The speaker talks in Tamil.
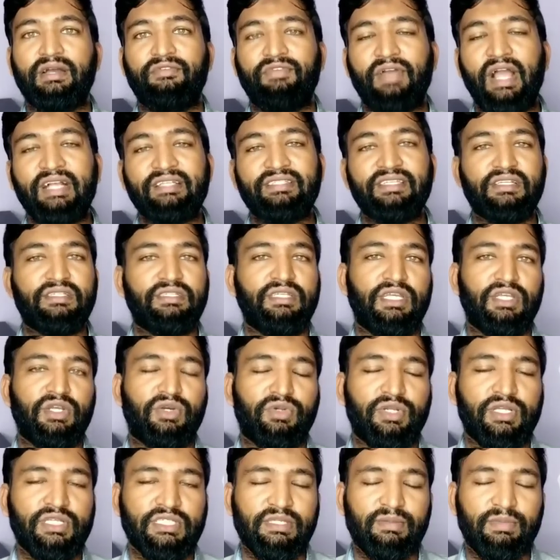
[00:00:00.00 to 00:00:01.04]
ஃபேக்ட் செக்
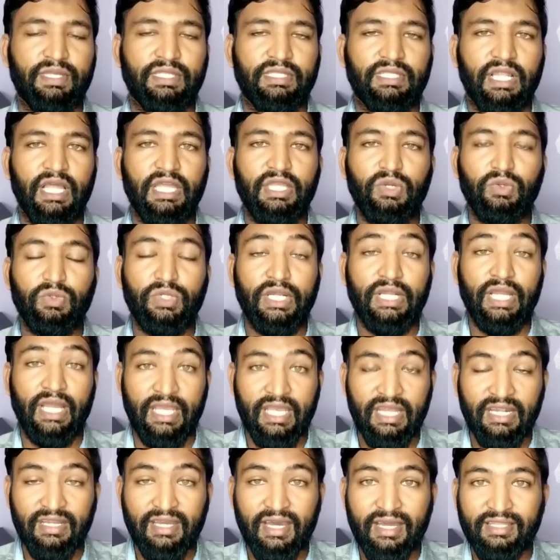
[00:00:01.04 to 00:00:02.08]
செய்யக்கூடிய சமயத்தில் யூட்டன்
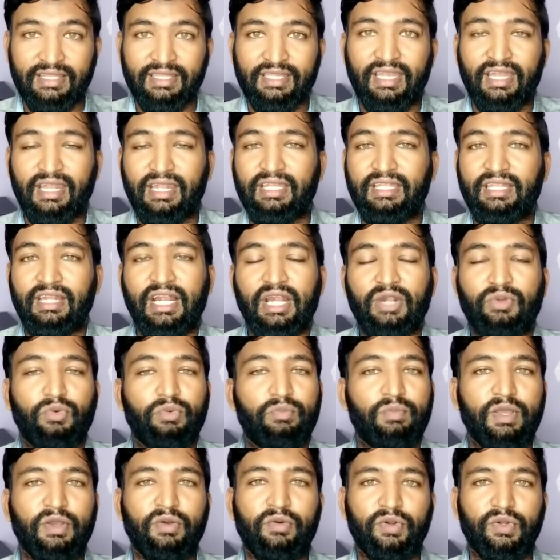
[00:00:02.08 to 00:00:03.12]
அயன் கார்த்திகேயன் இதற்கான
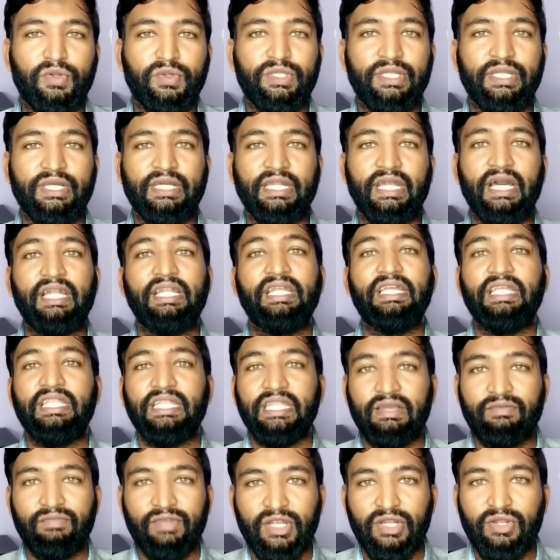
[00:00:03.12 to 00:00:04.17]
உண்மையை கொண்டு வந்திருக்கிறார்
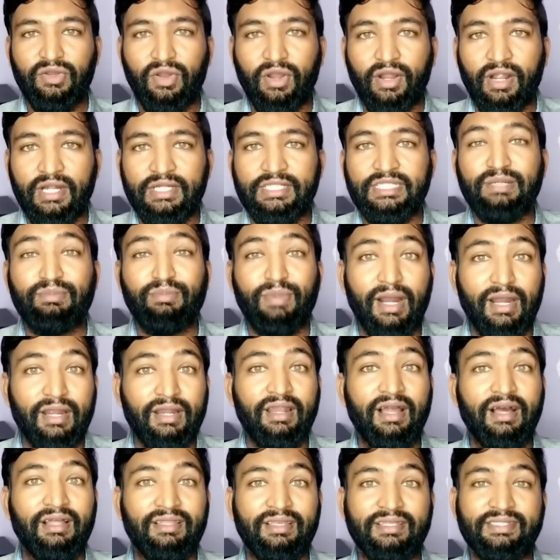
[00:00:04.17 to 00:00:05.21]
இந்த வீடியோ காட்சி
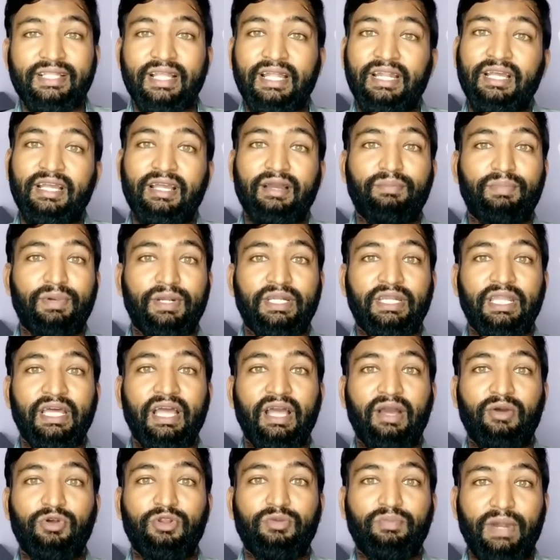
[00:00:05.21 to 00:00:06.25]
பங்களாதேஷில் எடுக்கப்பட்ட
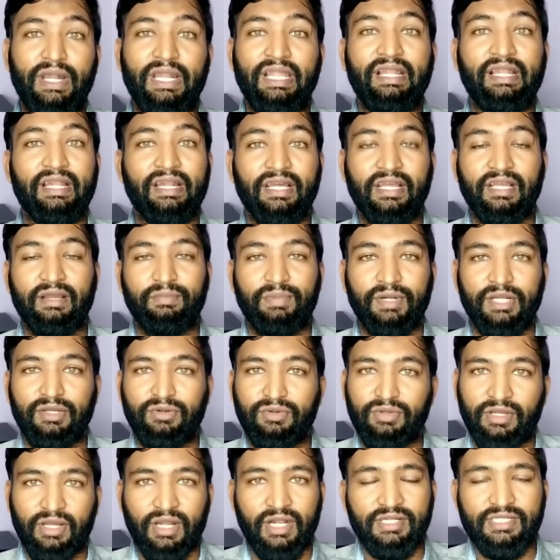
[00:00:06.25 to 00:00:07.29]
ஒரு பள்ளியில் எடுக்கப்பட்ட
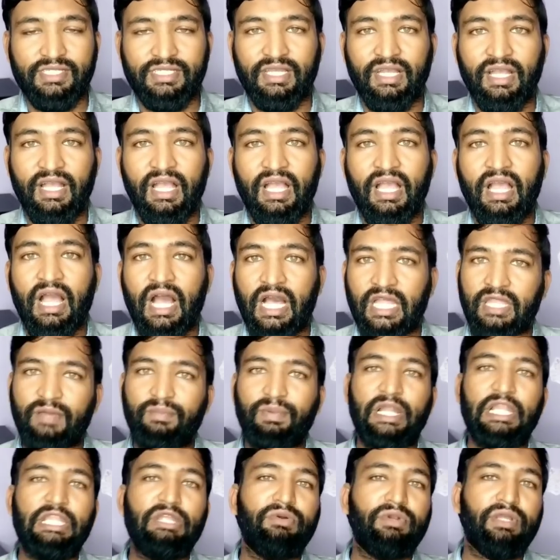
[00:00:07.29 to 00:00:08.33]
ஒரு காட்சி அந்த
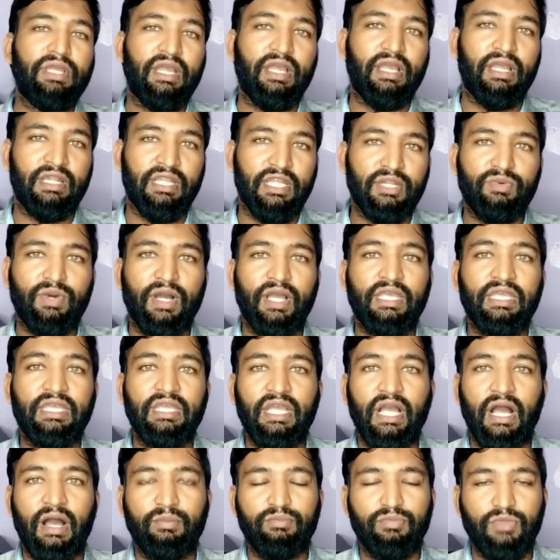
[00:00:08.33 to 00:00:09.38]
பள்ளியுடைய நிர்வாகி
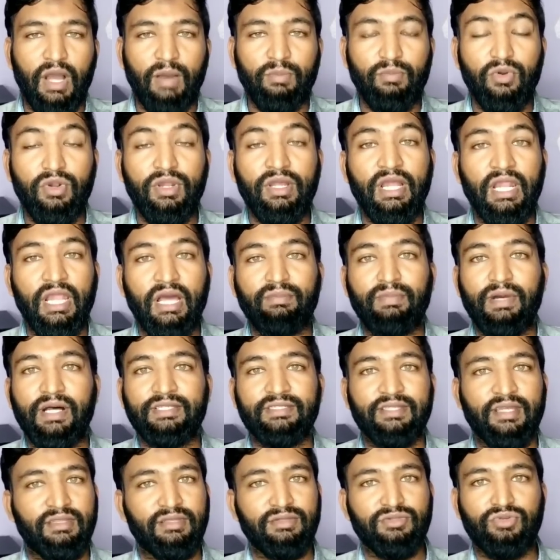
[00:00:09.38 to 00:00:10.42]
அப் அபுல் கலாம்
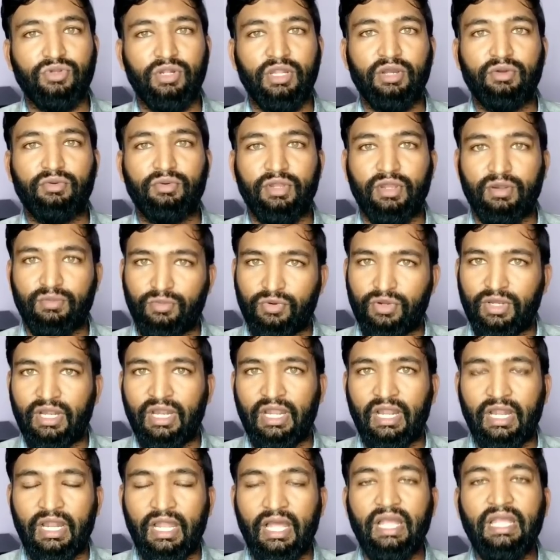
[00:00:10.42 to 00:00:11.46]
ஆசாத்னு சொல்லக்கூடிய
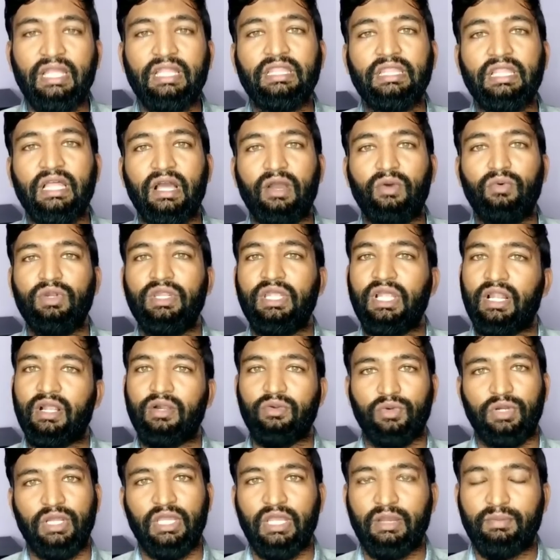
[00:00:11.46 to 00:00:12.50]
முன்னிலையில் இந்த
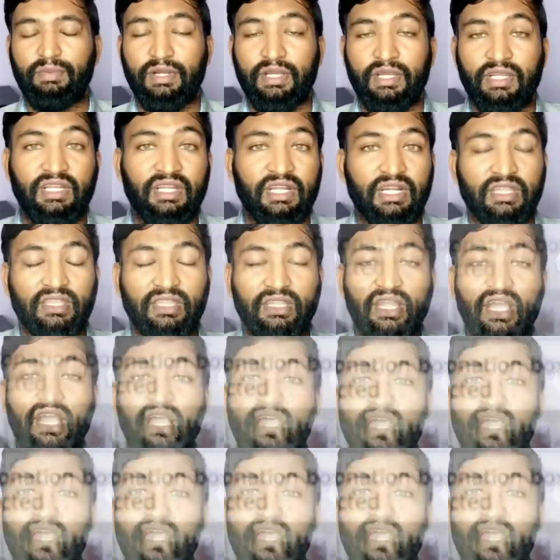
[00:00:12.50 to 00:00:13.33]
உண்டியல்கள் உடைக்கப்பட்டிருக்கு கிட்டத்தட்ட